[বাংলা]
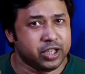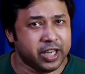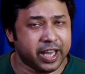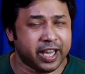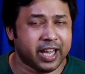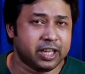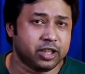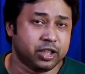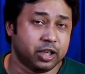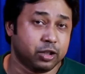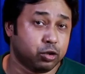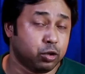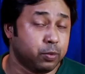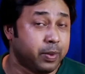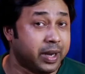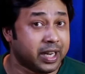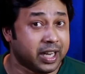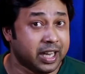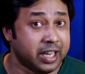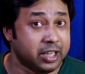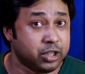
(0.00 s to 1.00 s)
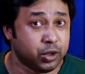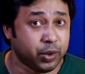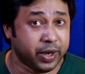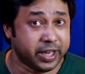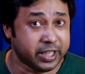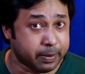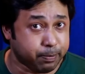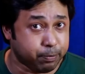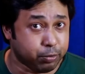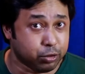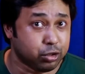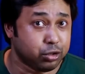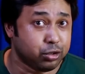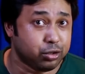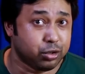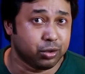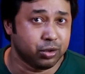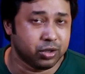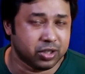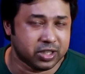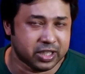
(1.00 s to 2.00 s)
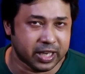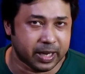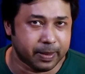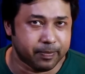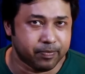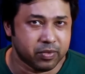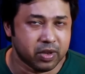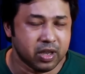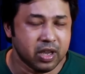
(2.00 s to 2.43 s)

সেক্ষেত্রে তোমার ক্ষেত্রেও এটা প্রযোজ্য হচ্ছে